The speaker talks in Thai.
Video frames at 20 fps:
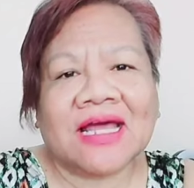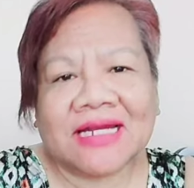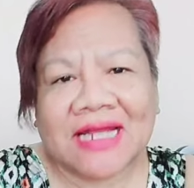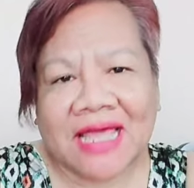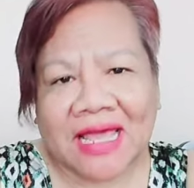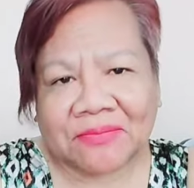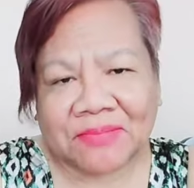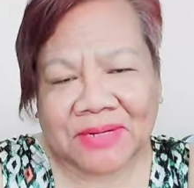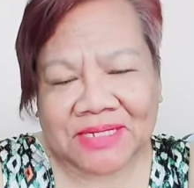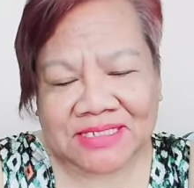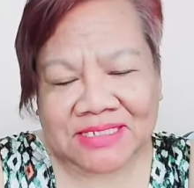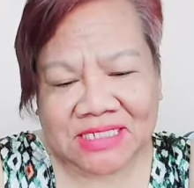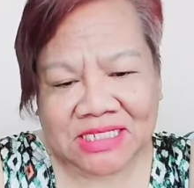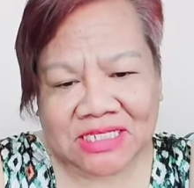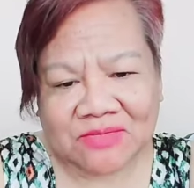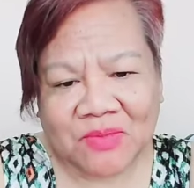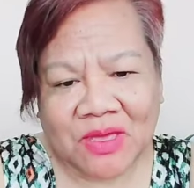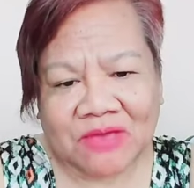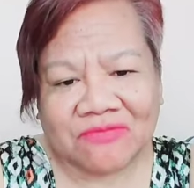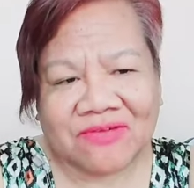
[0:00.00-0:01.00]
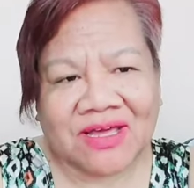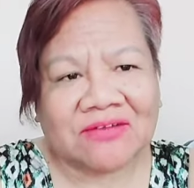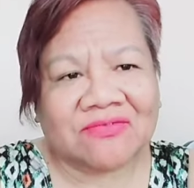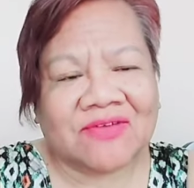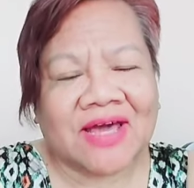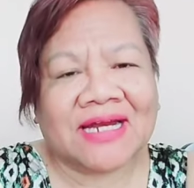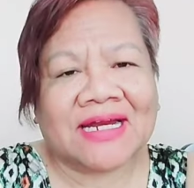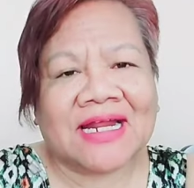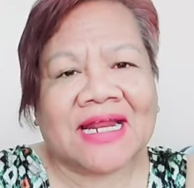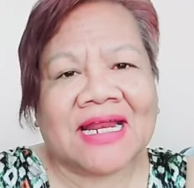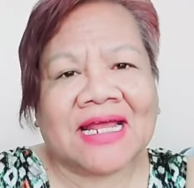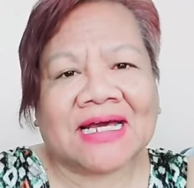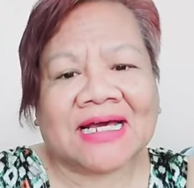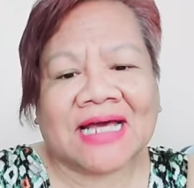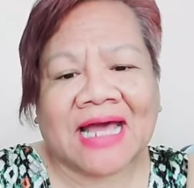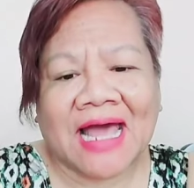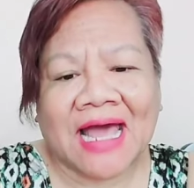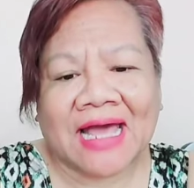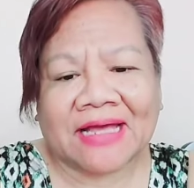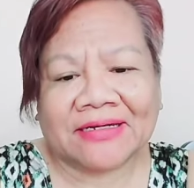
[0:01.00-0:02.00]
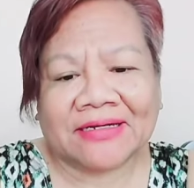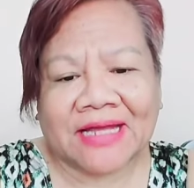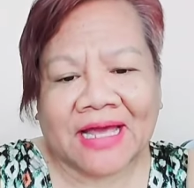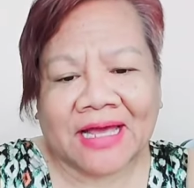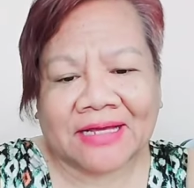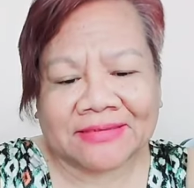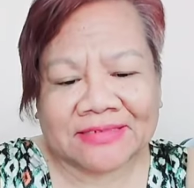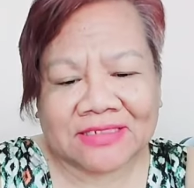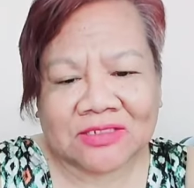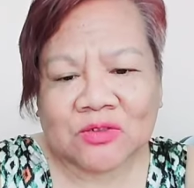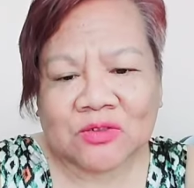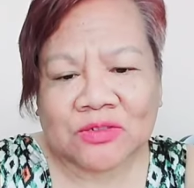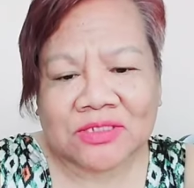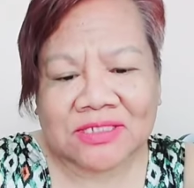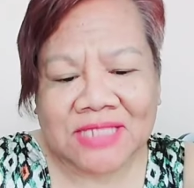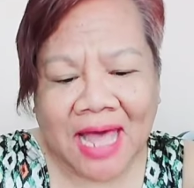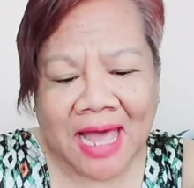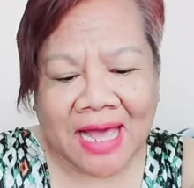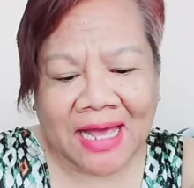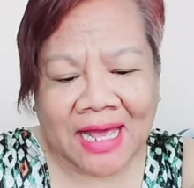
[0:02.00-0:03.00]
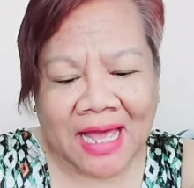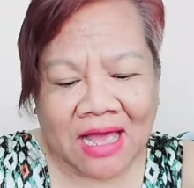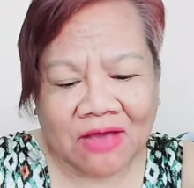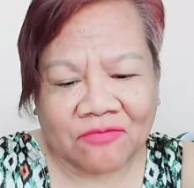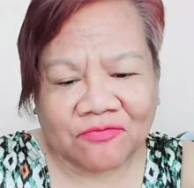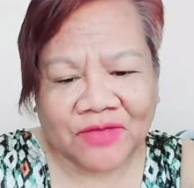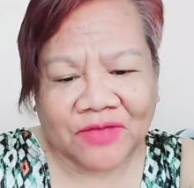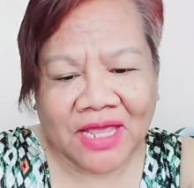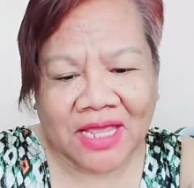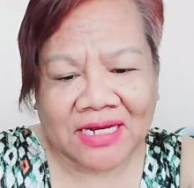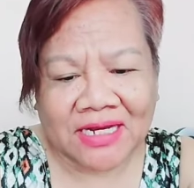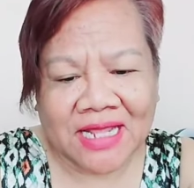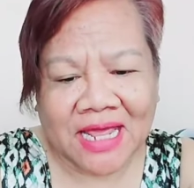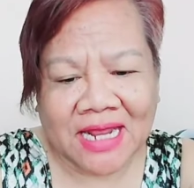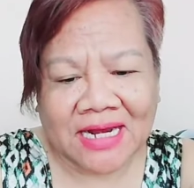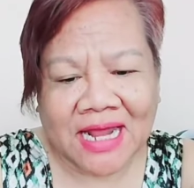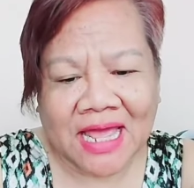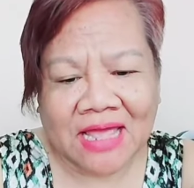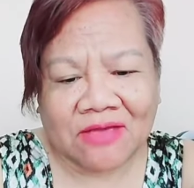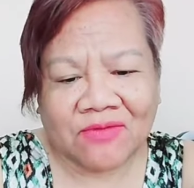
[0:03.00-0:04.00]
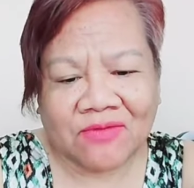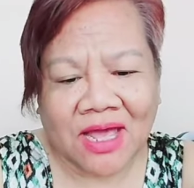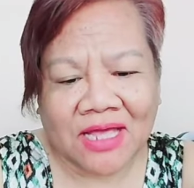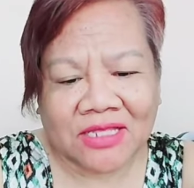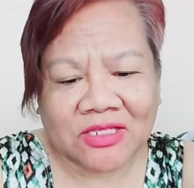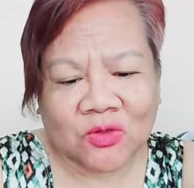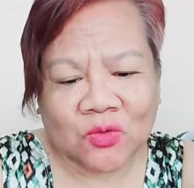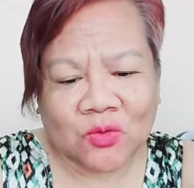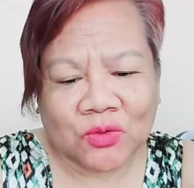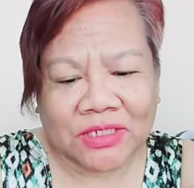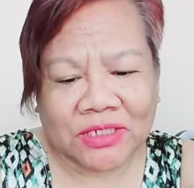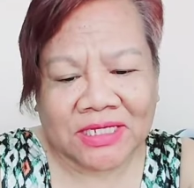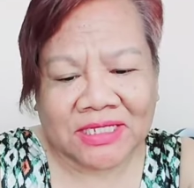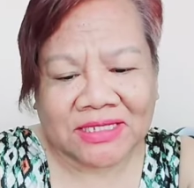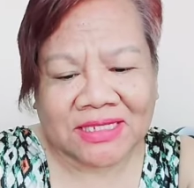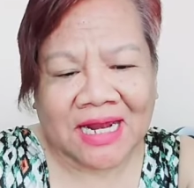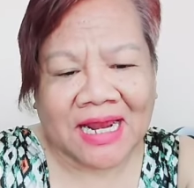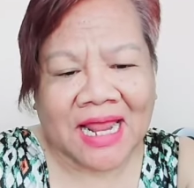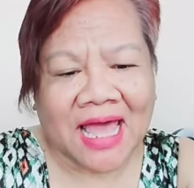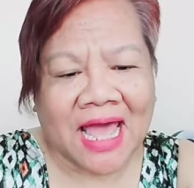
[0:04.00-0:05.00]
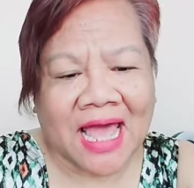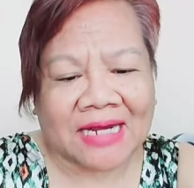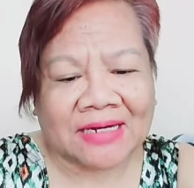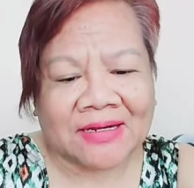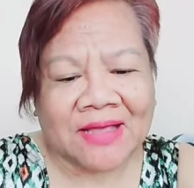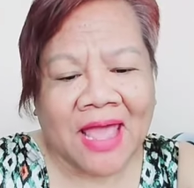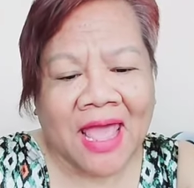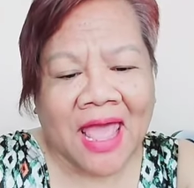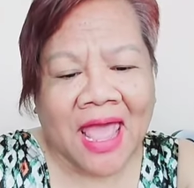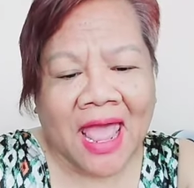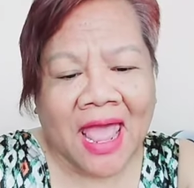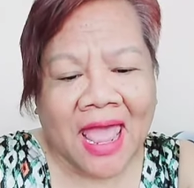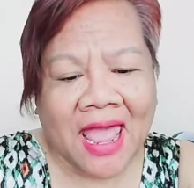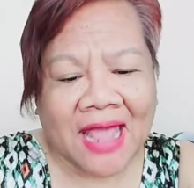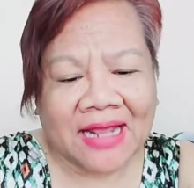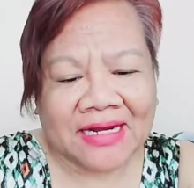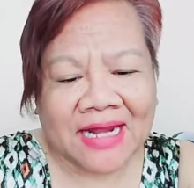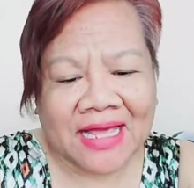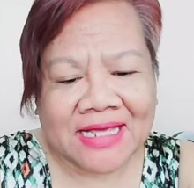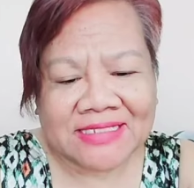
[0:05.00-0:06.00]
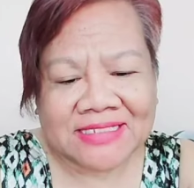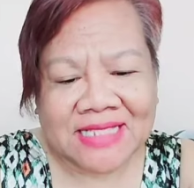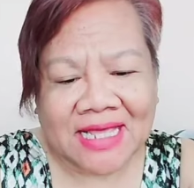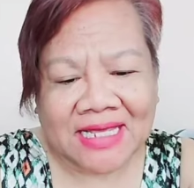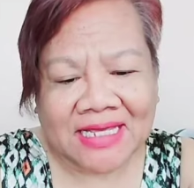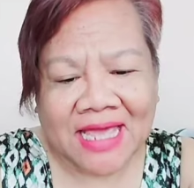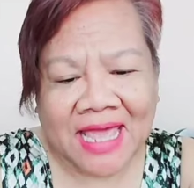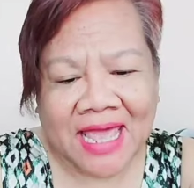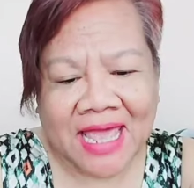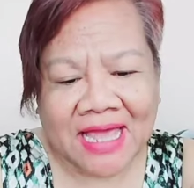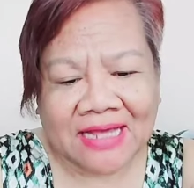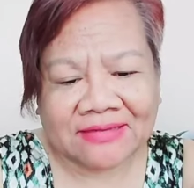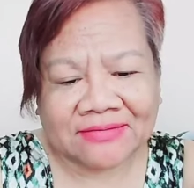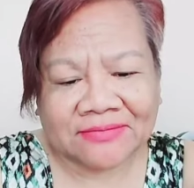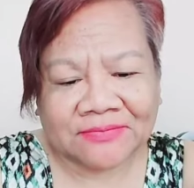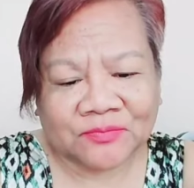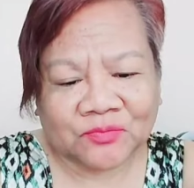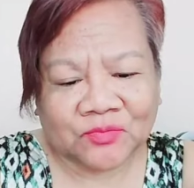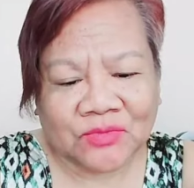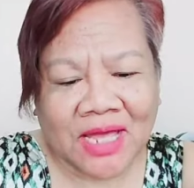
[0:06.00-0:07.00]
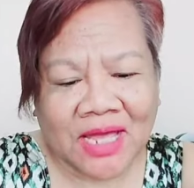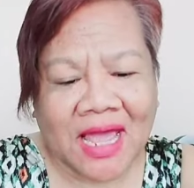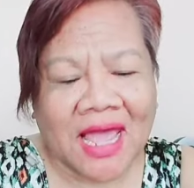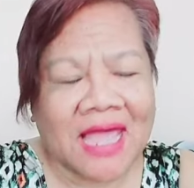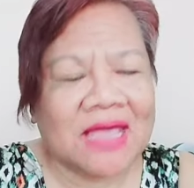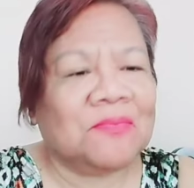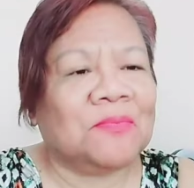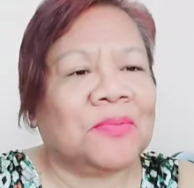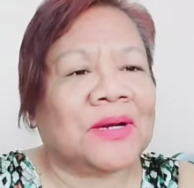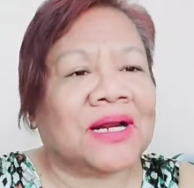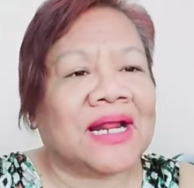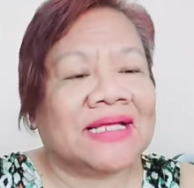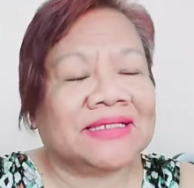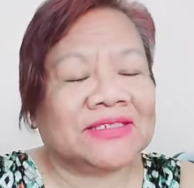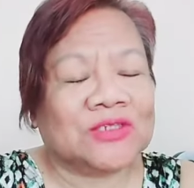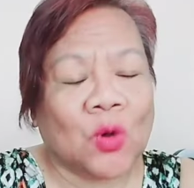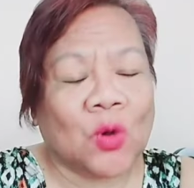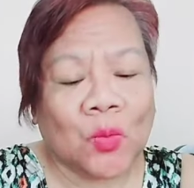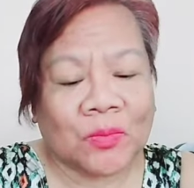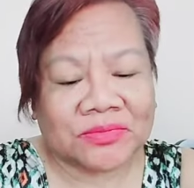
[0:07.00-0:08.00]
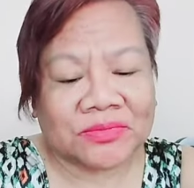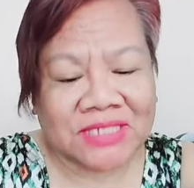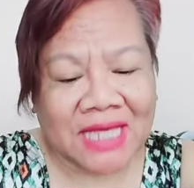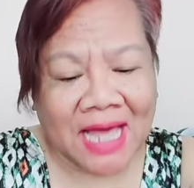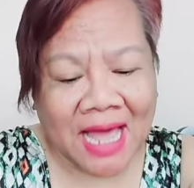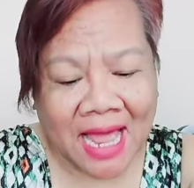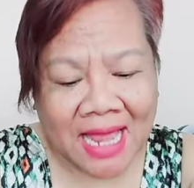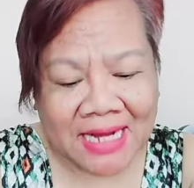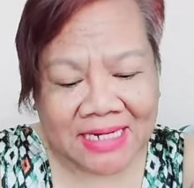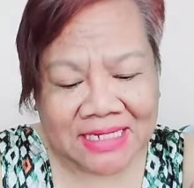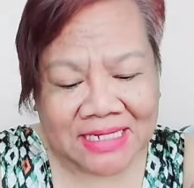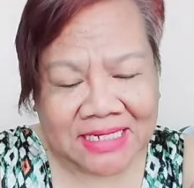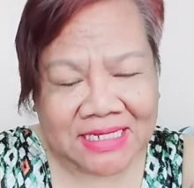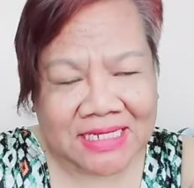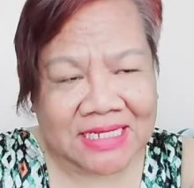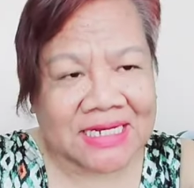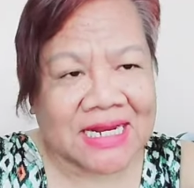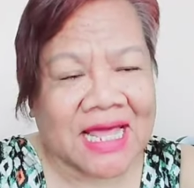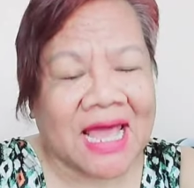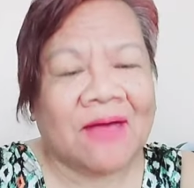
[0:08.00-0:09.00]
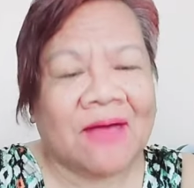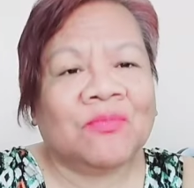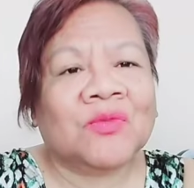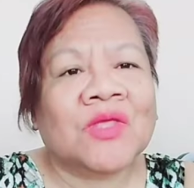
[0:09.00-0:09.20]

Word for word: อนแดกภาษีไปวันๆนั่นแหละค่ะ นะสู้ซ่าคาเฟ่เนี่ยนายว่าอยู่ที่ตลาดแห่งในสักแห่งนายประทุมธานีนะ